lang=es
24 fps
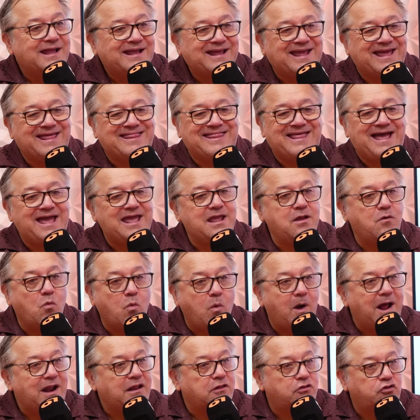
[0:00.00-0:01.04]
que da
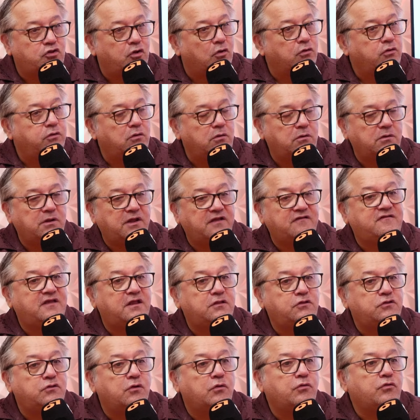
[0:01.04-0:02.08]
igual todo,
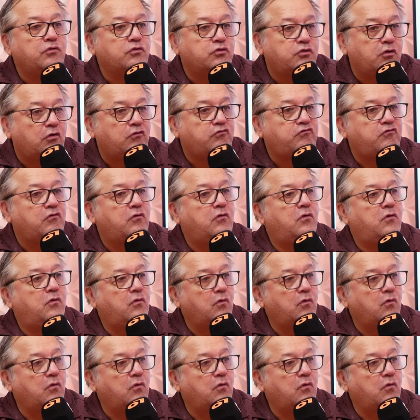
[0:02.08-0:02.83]
excepto 2-1.